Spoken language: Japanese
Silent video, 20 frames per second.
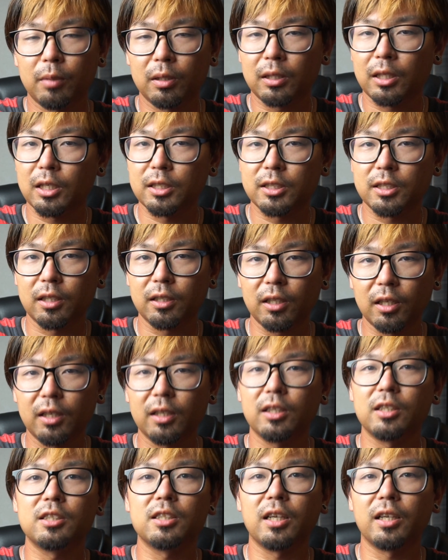まあ大した
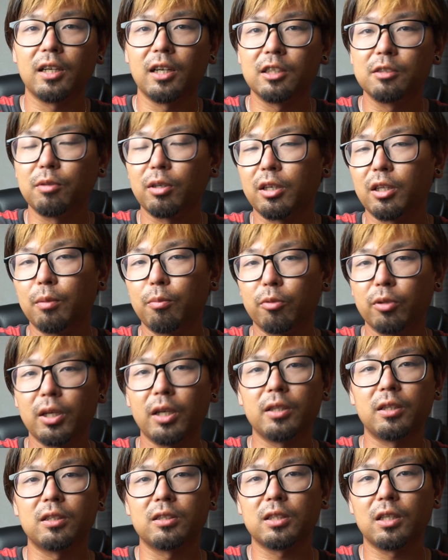ね、機材があるわけでも
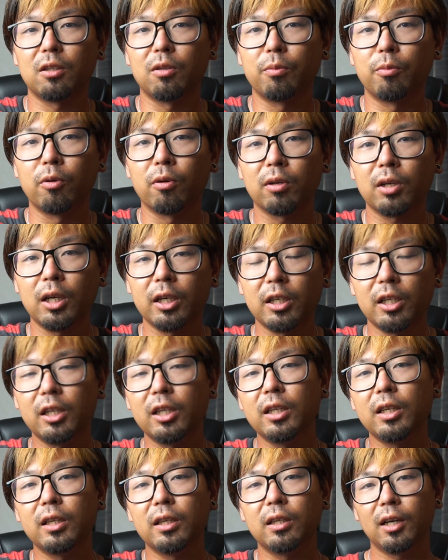ないんですけども、限
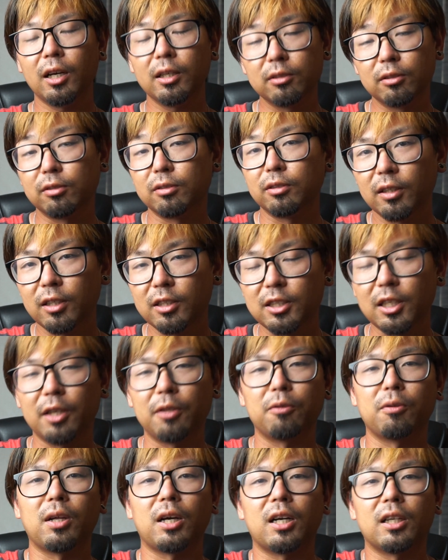りある機材
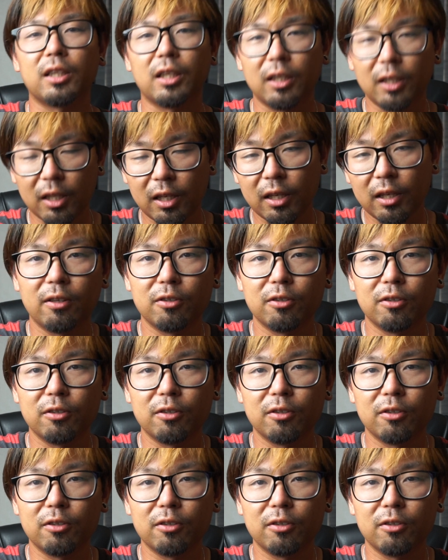の中でね、